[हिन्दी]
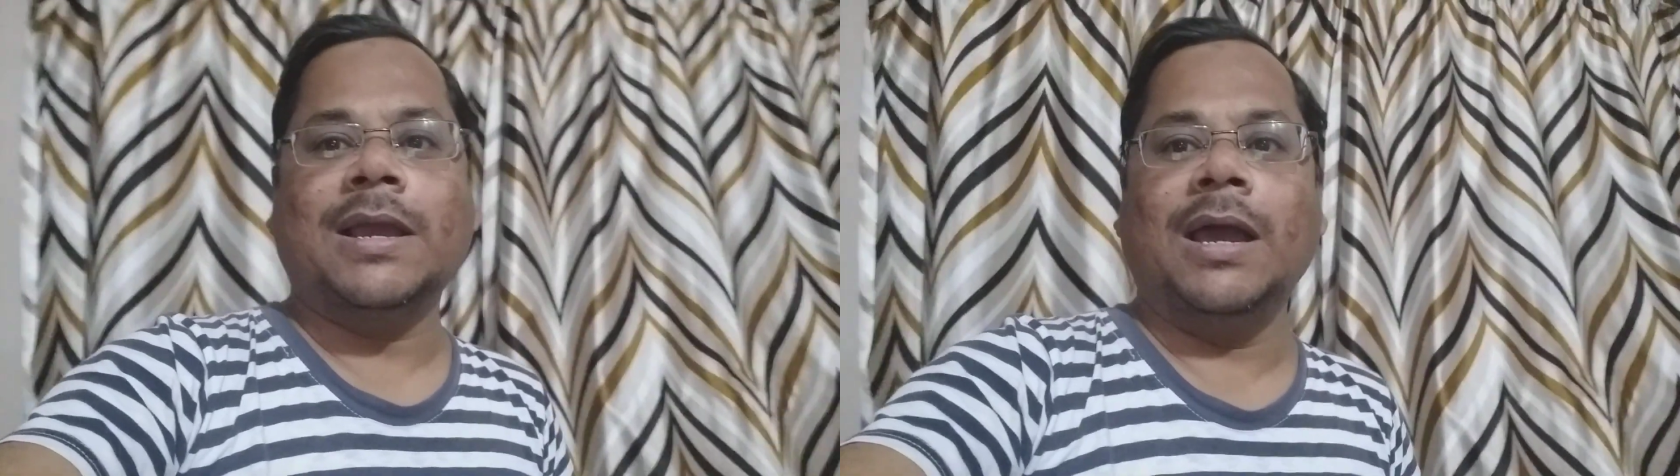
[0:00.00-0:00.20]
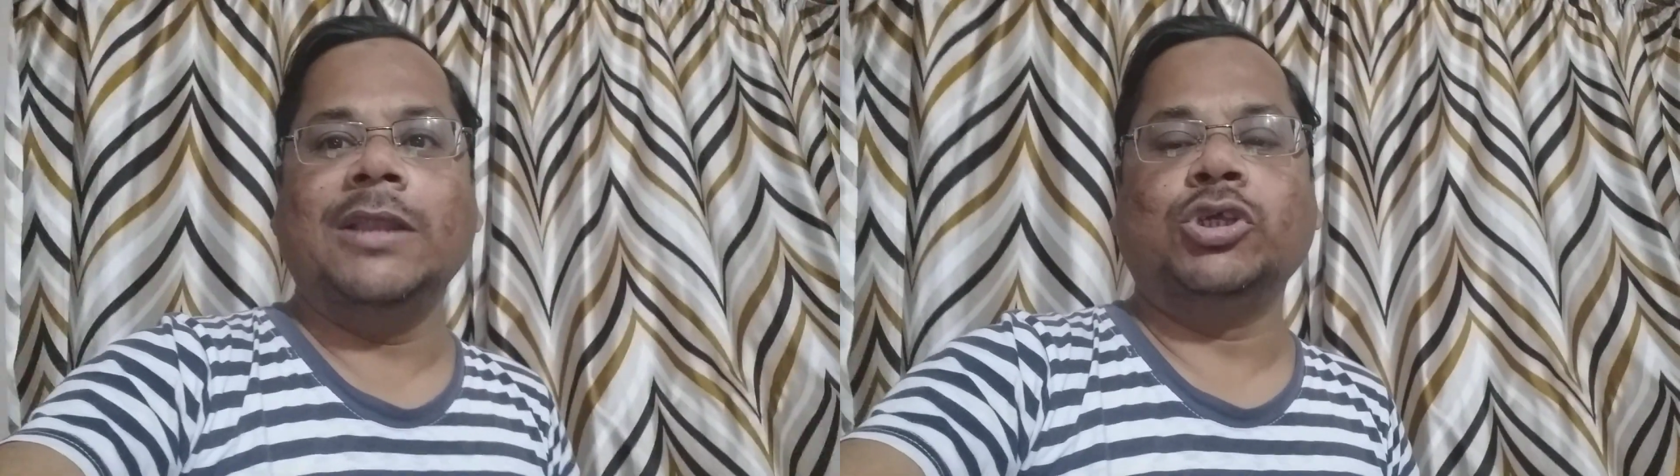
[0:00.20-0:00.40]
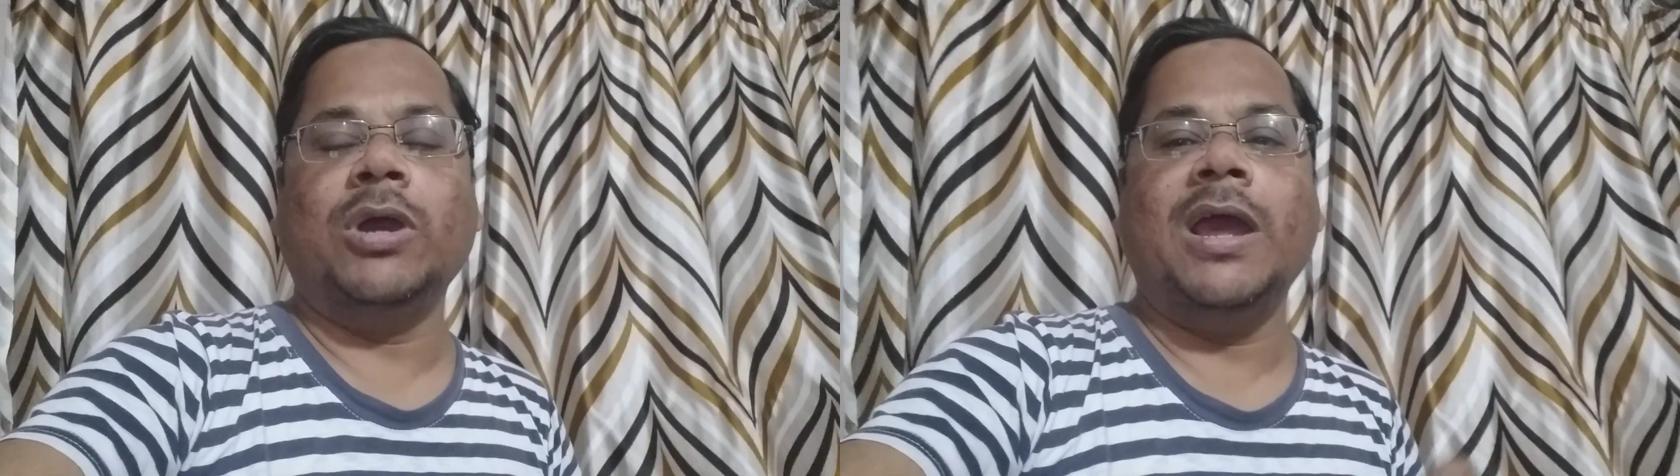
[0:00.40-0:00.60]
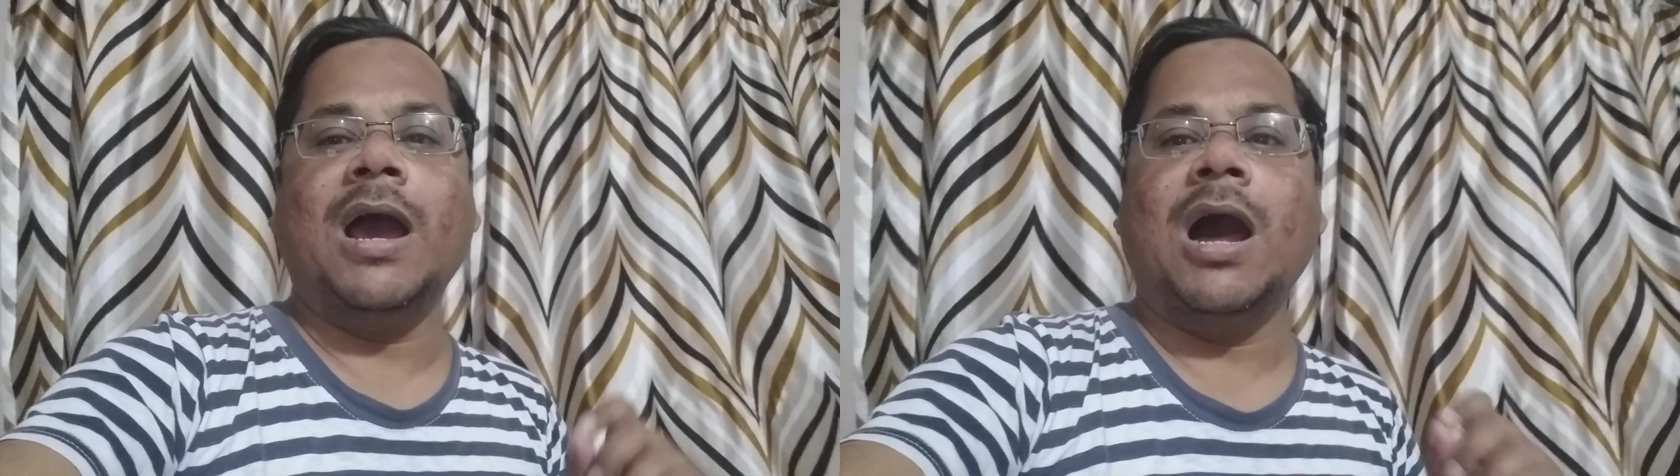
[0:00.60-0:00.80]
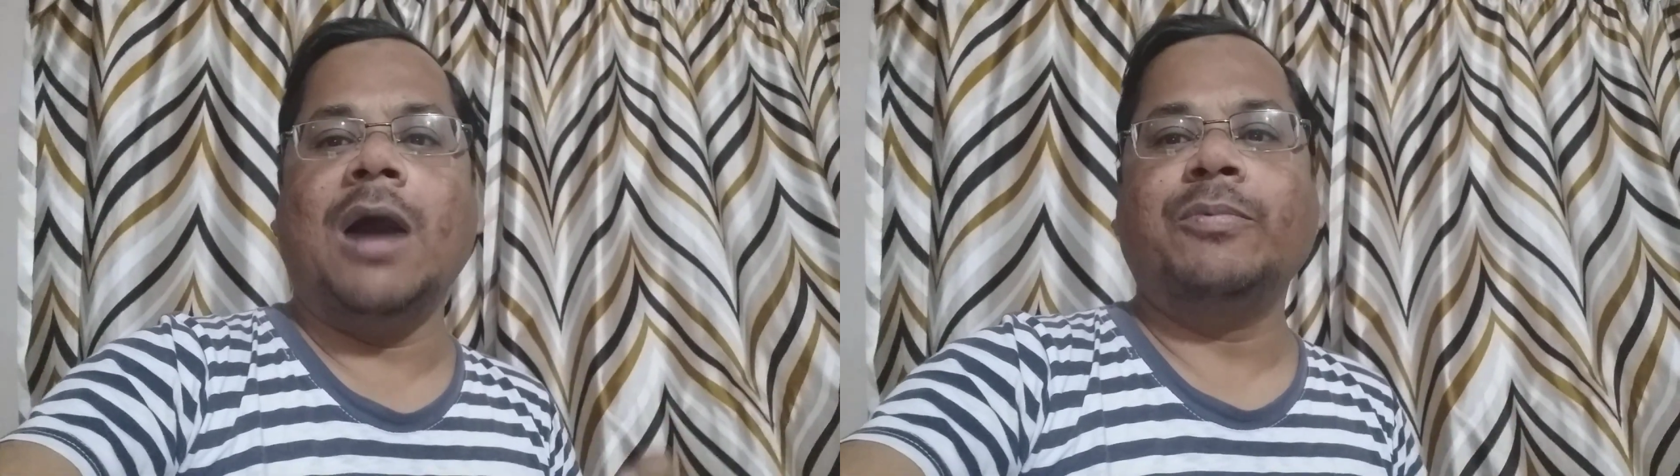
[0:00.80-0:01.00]
कल जो है
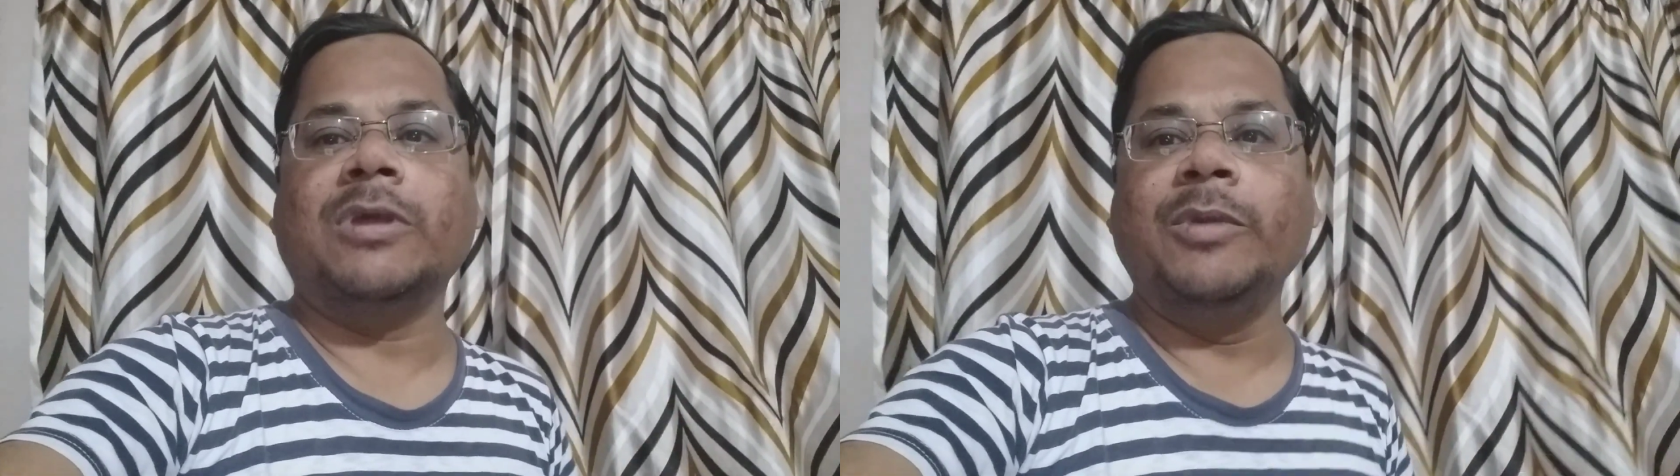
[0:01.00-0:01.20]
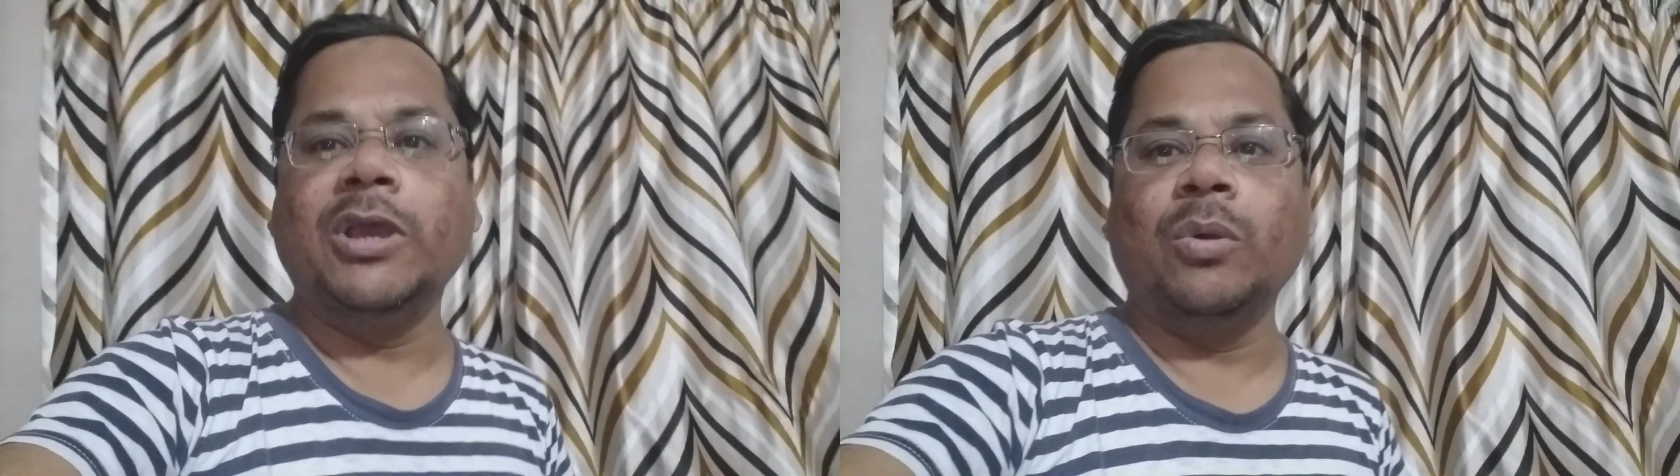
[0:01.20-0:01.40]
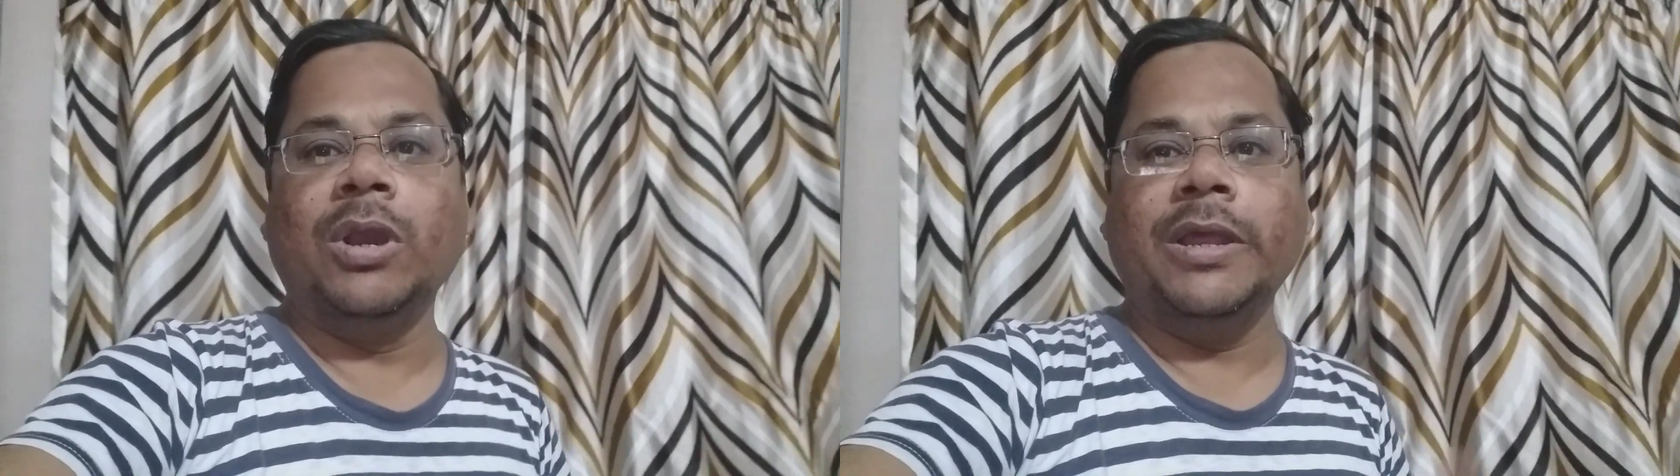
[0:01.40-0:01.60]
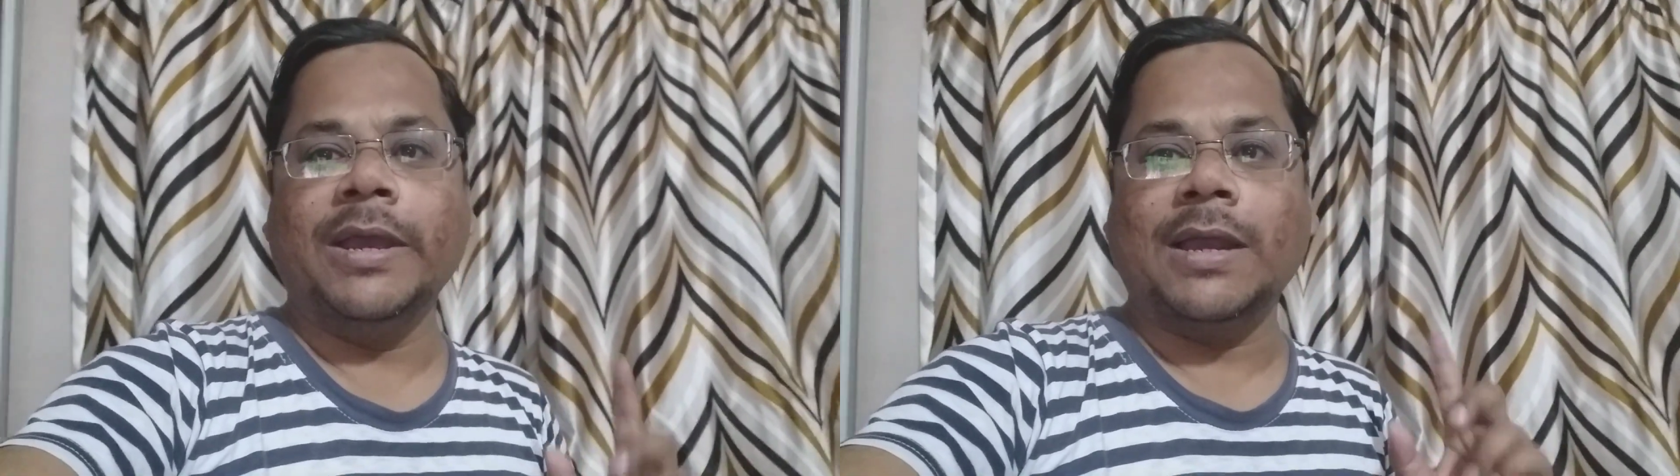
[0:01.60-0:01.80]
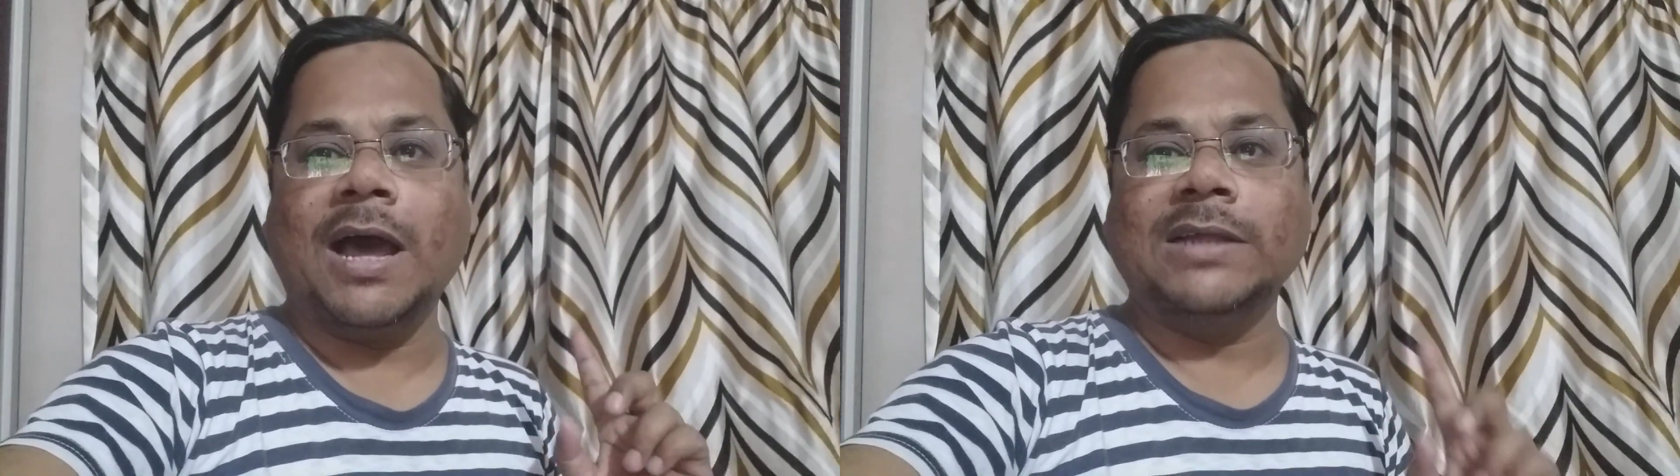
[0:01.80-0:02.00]
आप सभी को लिए
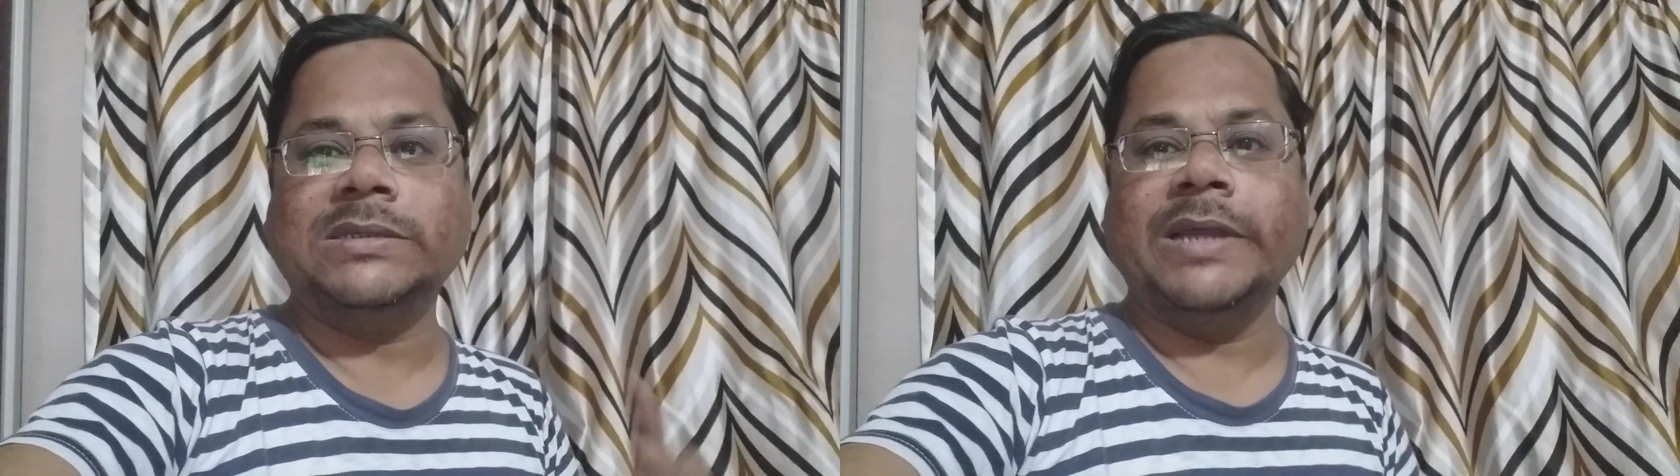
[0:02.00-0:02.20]
क्लास